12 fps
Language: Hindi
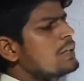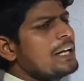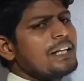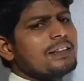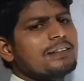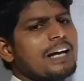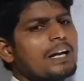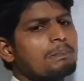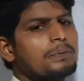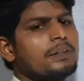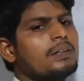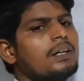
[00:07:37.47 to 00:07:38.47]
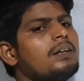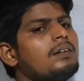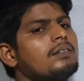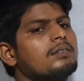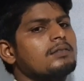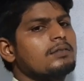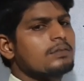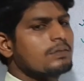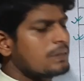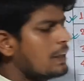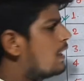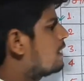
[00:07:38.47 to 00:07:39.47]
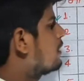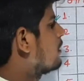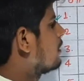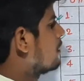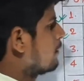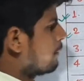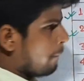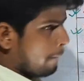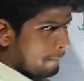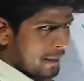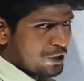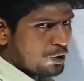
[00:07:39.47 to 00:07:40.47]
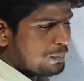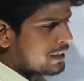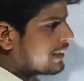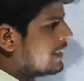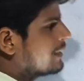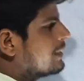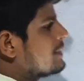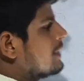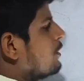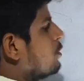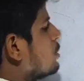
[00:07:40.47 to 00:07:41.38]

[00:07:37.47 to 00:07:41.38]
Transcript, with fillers: यानी तारपिन का तेल में जो प्रकाश की चाल